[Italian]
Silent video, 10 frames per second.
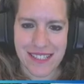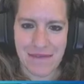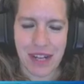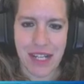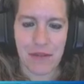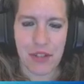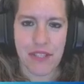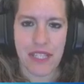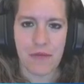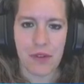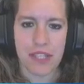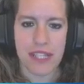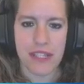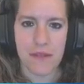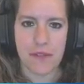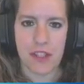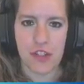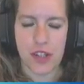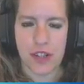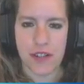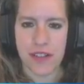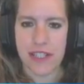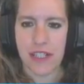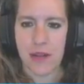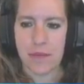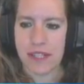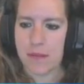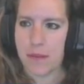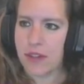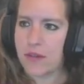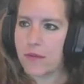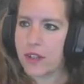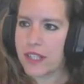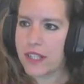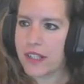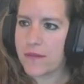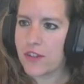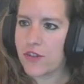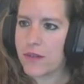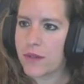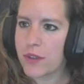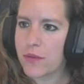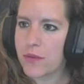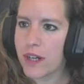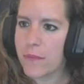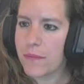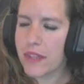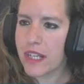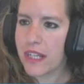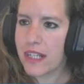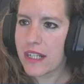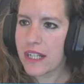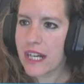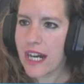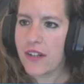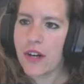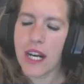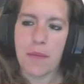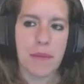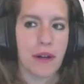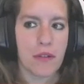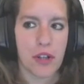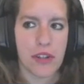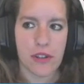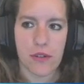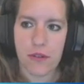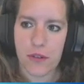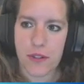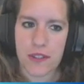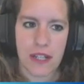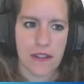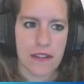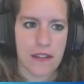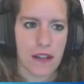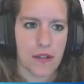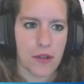Vai, voglio vedere i fuochi d'artificio. Mi aspetto i fuochi d'artificio da voi due. Ah no, è la prima volta con Costanza.